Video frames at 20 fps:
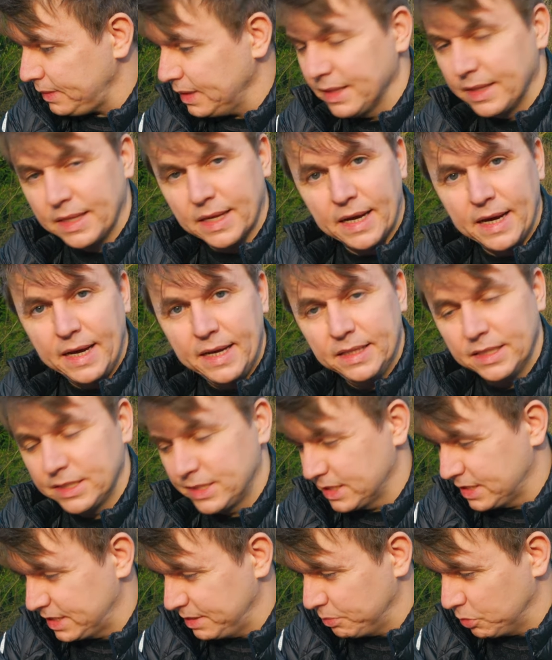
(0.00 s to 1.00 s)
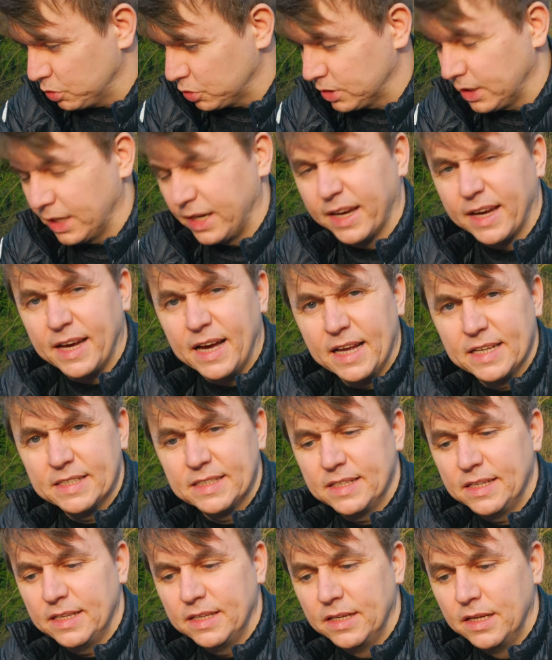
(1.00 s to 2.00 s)
Да, это сейчас немножко
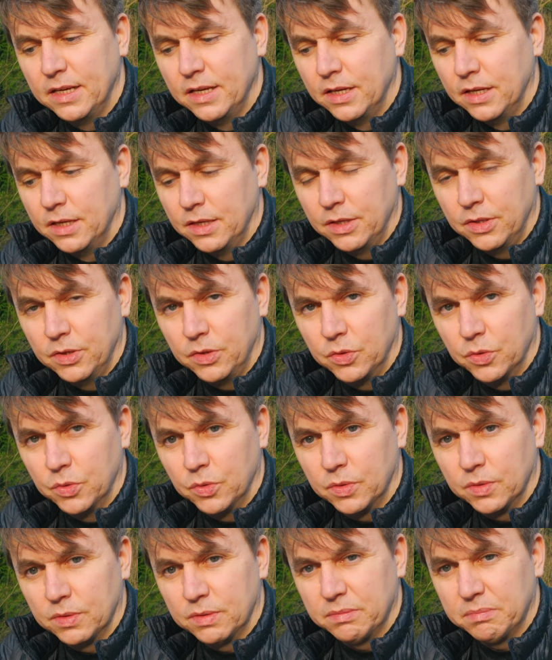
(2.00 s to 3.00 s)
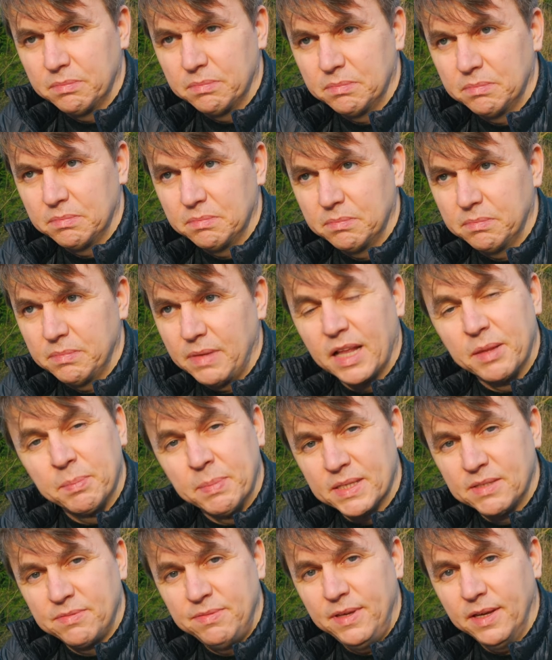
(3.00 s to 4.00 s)
грязно, но
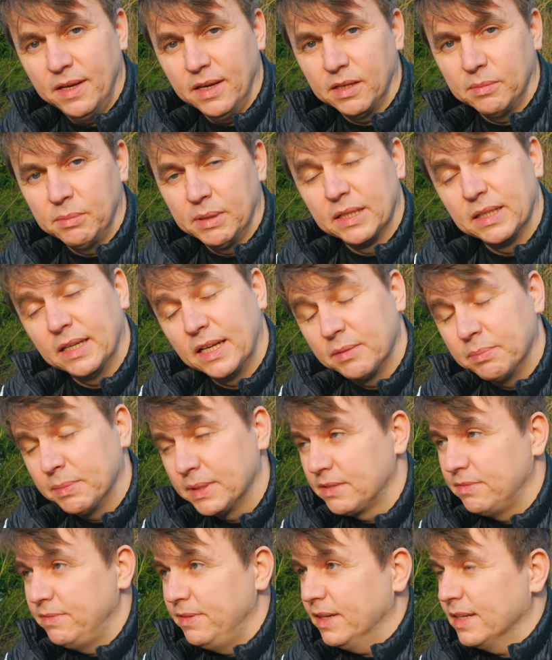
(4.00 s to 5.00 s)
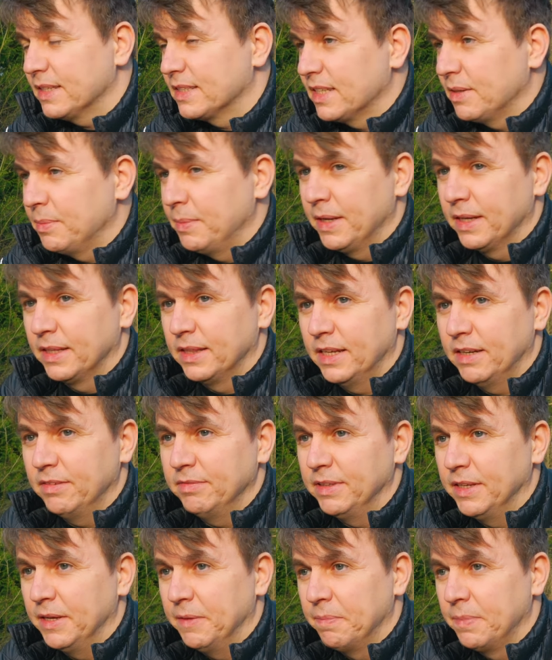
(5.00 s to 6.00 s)
атмосфера, ребят, атмосфера самое
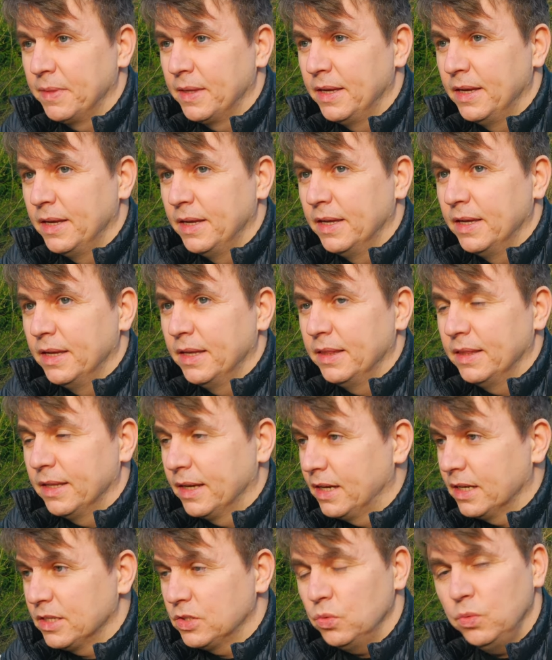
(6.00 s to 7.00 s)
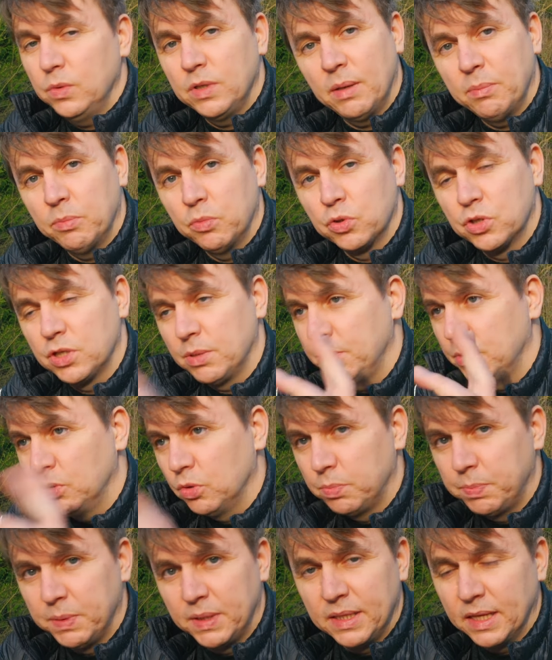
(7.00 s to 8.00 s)
главное. На газу я бы уже
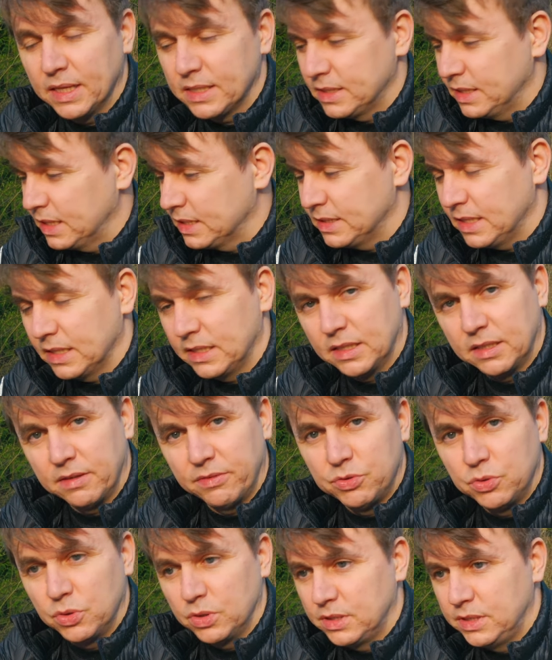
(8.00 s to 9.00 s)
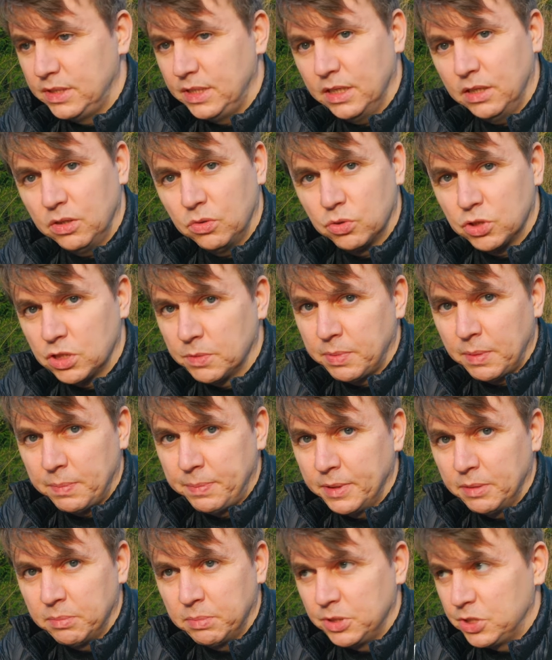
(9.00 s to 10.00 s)
минут 15 назад это все сделал, уже
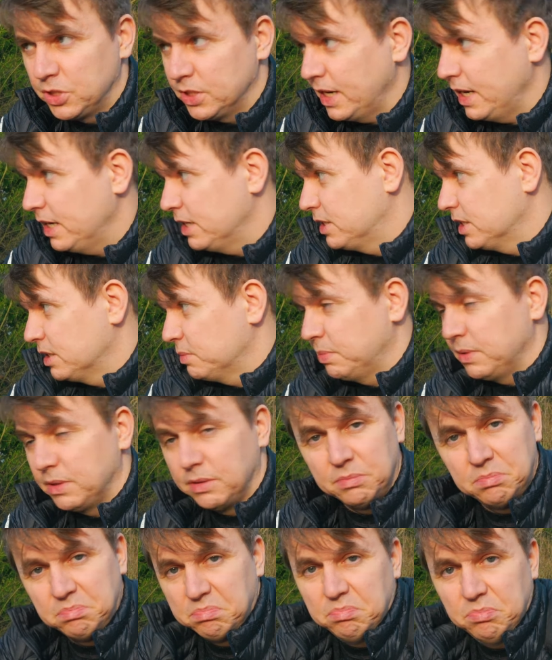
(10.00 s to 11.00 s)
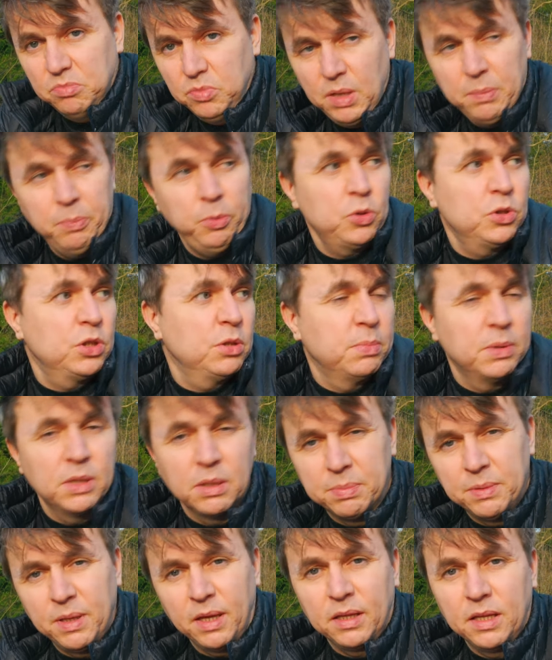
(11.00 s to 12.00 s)
попил бы чай, и сейчас бы... Мне просто
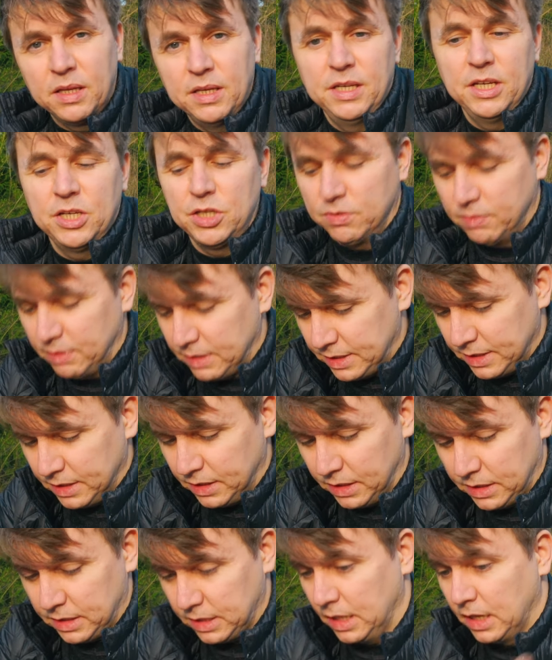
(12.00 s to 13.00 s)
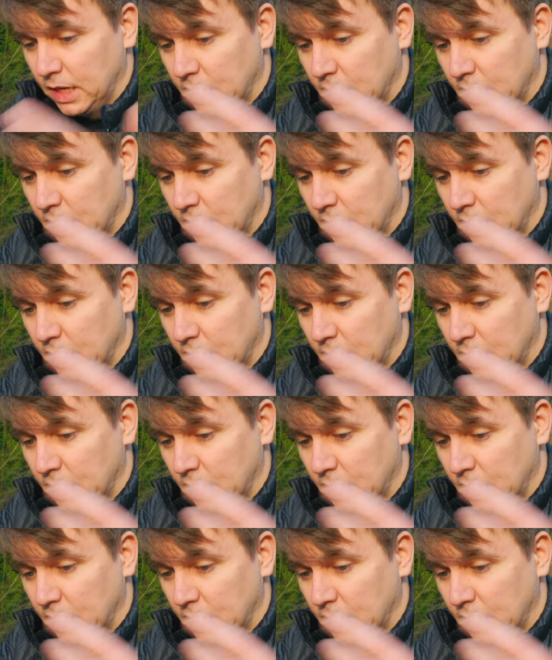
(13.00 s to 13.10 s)
было бы, наверное, нечего делать.